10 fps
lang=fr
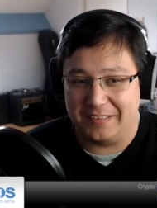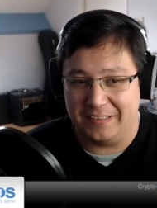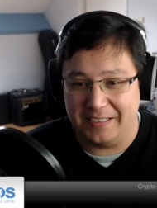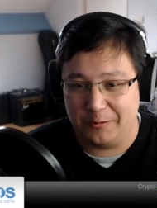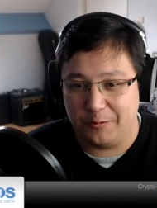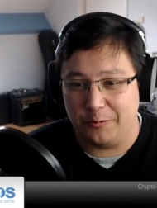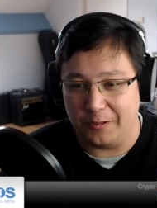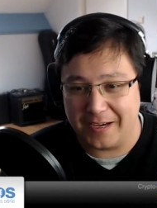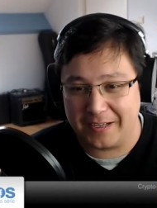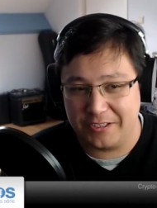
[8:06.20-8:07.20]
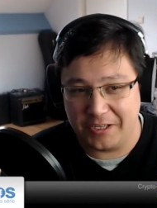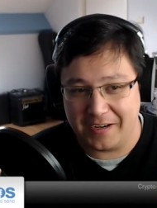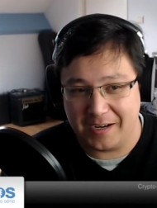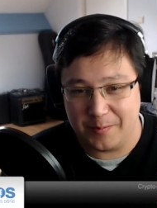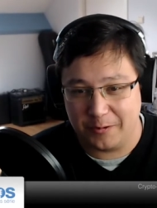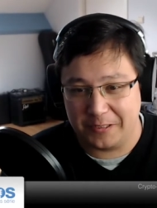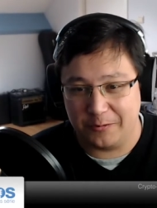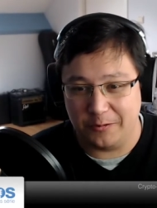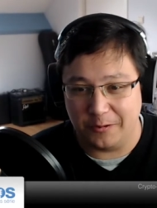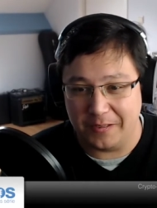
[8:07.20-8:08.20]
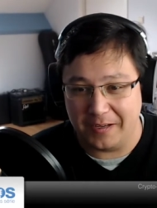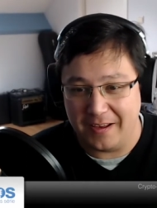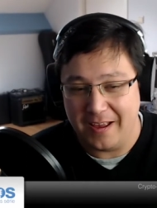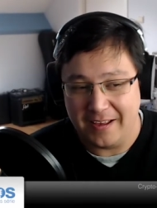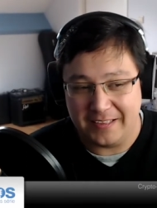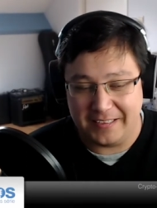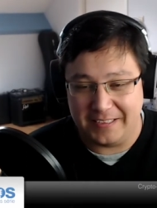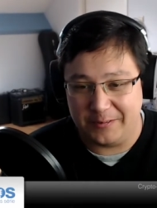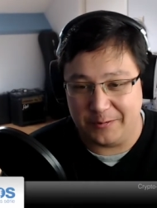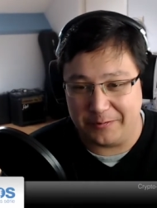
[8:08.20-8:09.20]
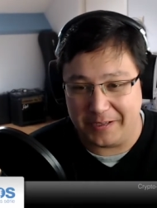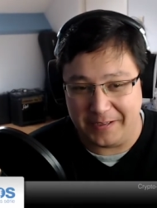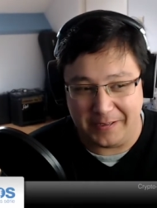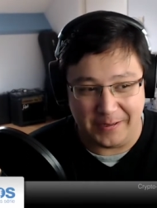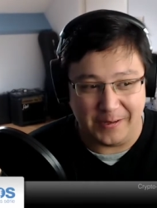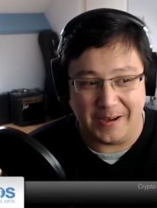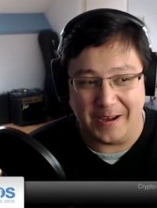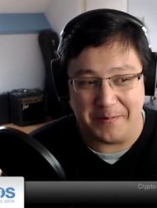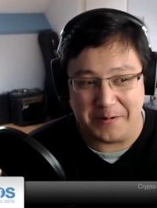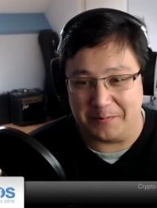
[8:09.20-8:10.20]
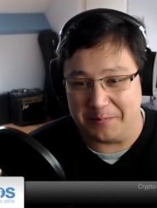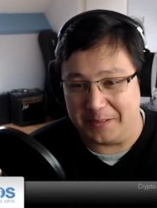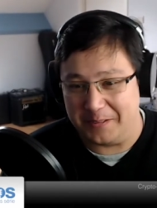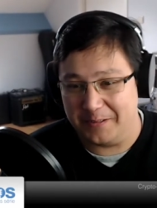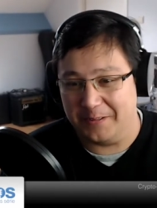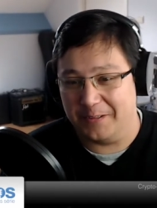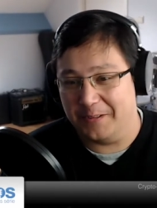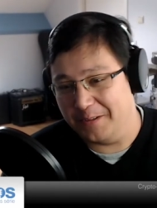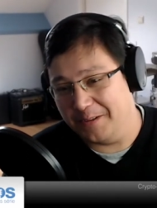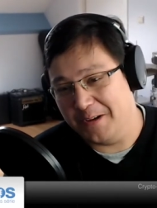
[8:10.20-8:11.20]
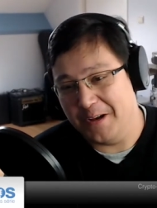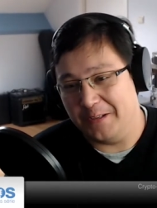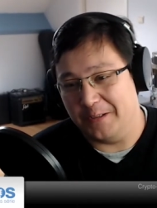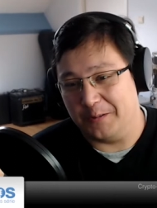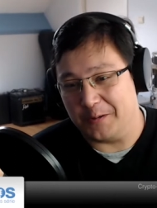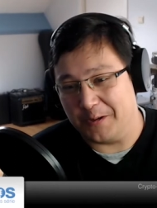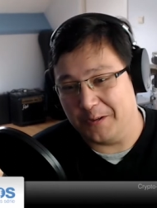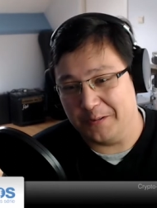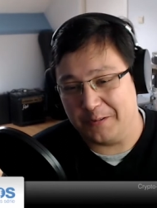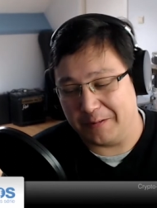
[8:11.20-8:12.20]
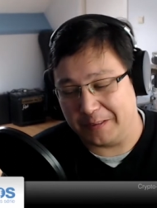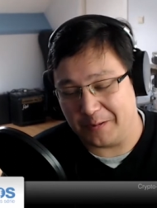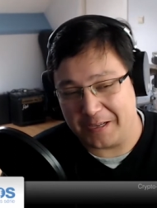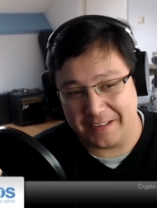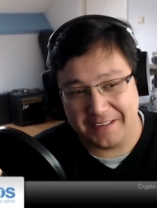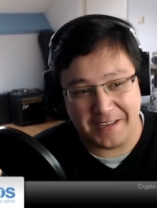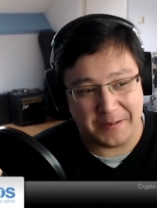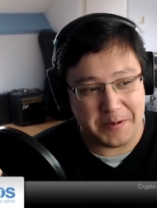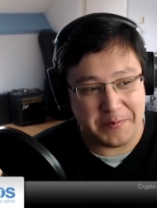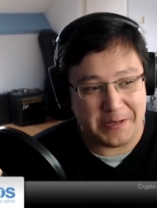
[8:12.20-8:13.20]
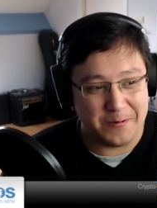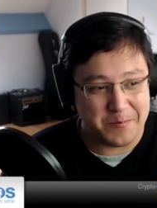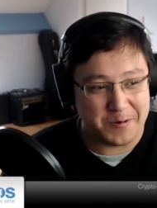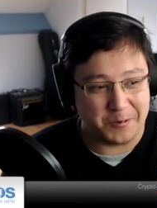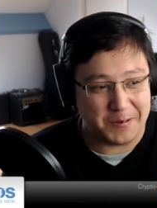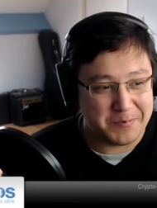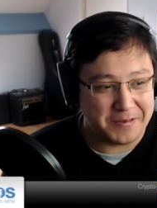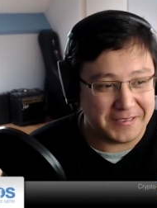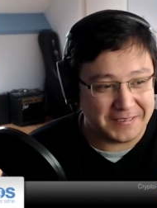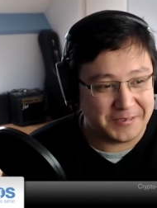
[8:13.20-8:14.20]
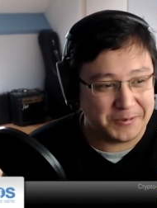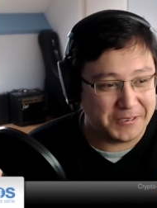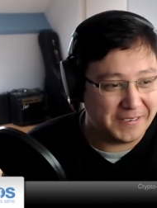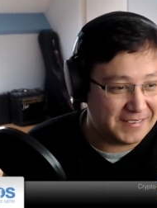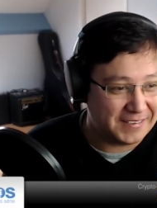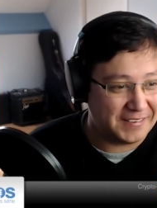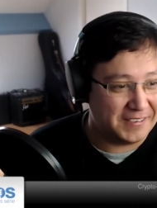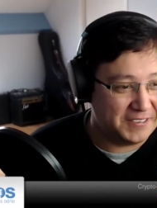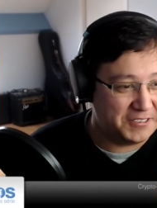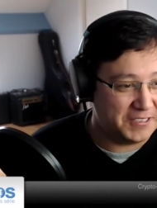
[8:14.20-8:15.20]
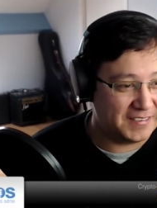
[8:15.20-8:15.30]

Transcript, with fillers: que tu te gardes généralement si tu donnes, si tu fais un million de, tokens, tu vas t'en garder un demi million pour toi pour t'assurer une certaine richesse.